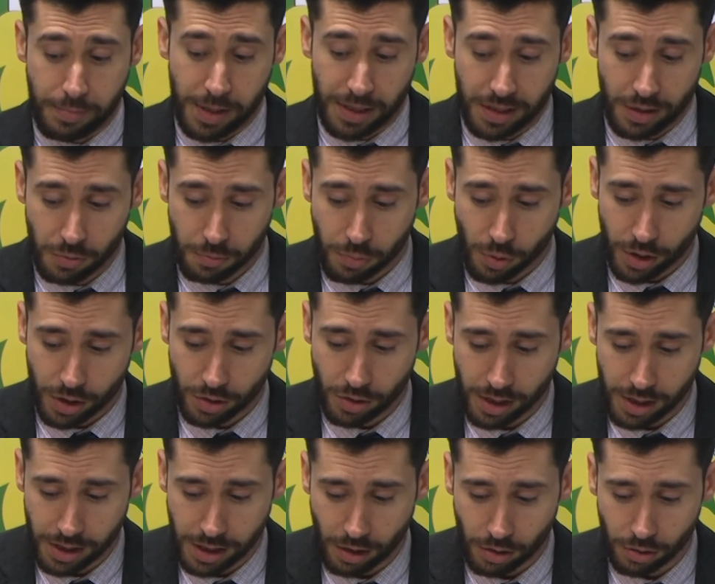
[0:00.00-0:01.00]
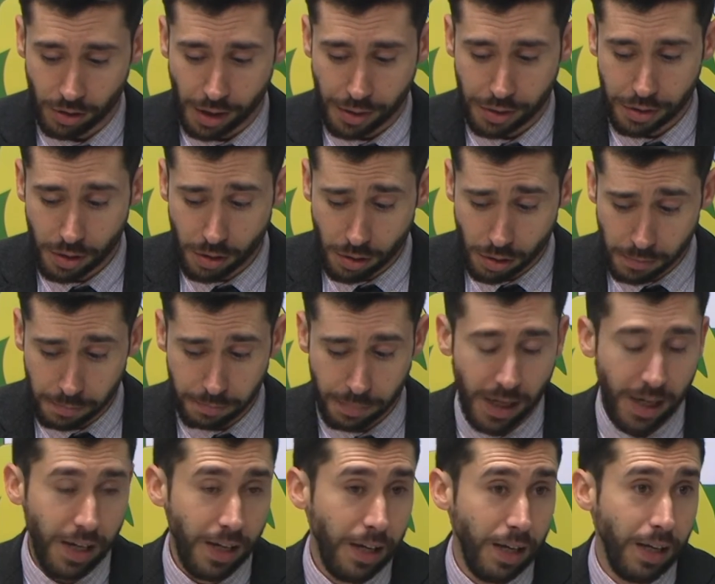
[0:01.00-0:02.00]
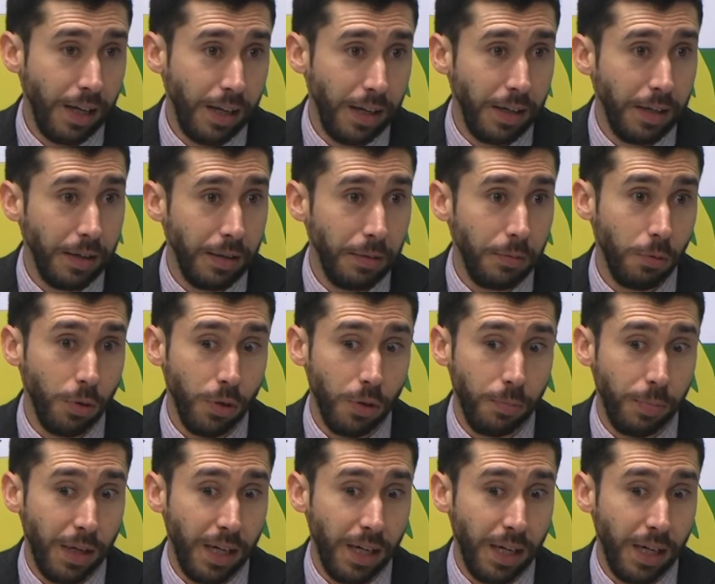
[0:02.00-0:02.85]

meter un poquito ahí de rotación para, bueno,